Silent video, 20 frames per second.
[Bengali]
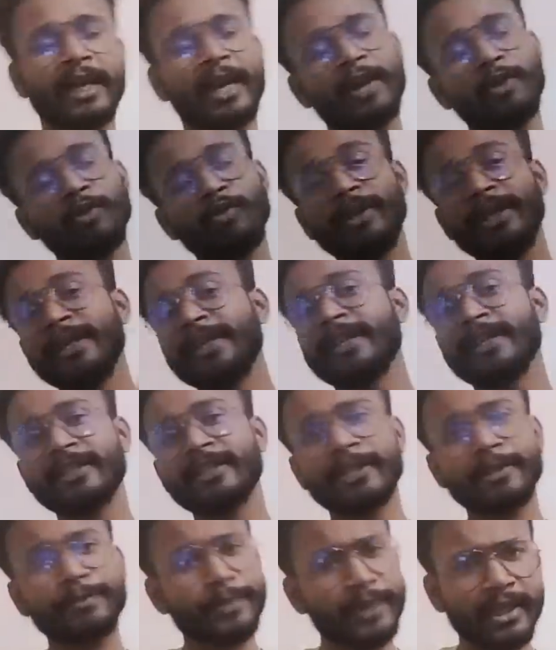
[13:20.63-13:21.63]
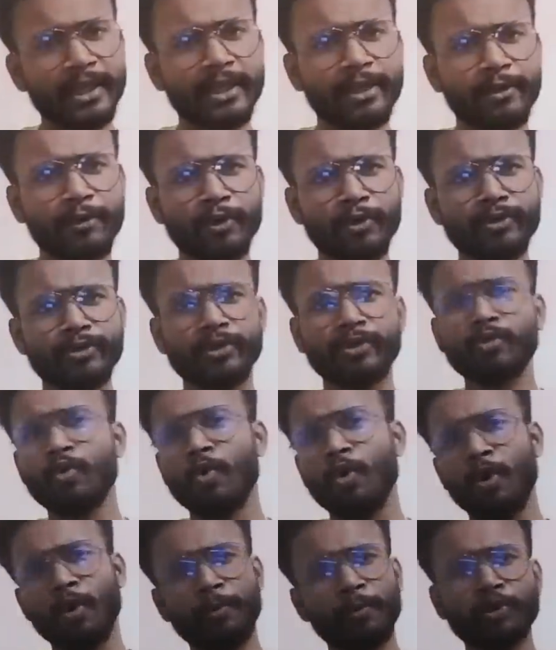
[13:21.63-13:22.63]
তারও লিঙ্ক ডিসক্রিপশানে দেওয়া রয়েছে
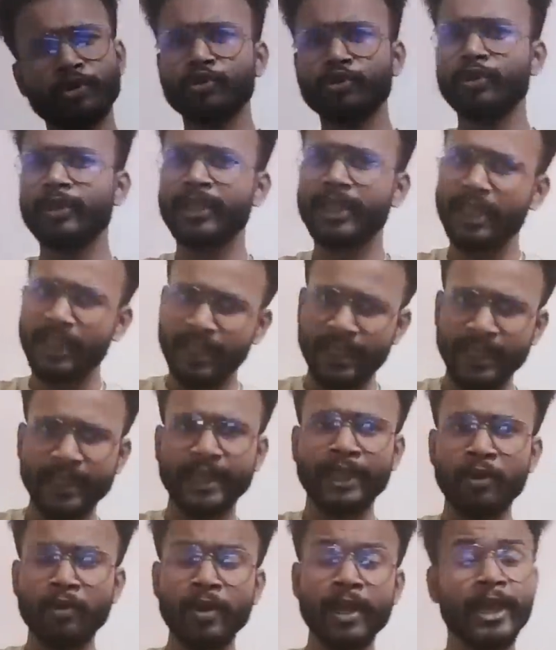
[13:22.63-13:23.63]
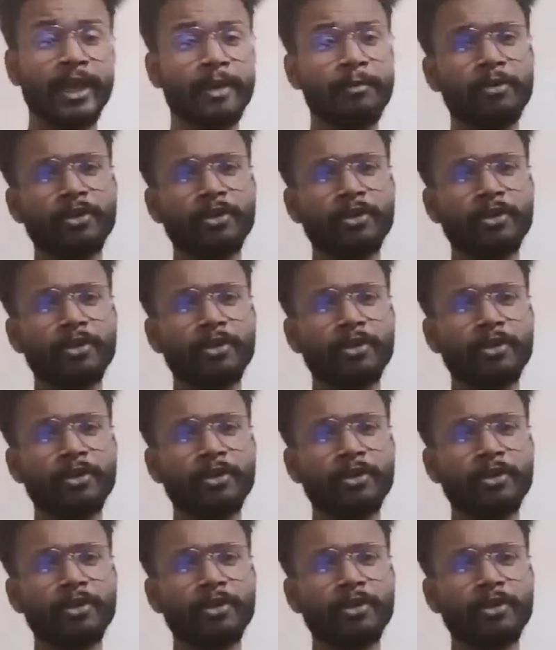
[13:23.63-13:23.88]
তো অবশ্যই গিয়ে দেখে নাও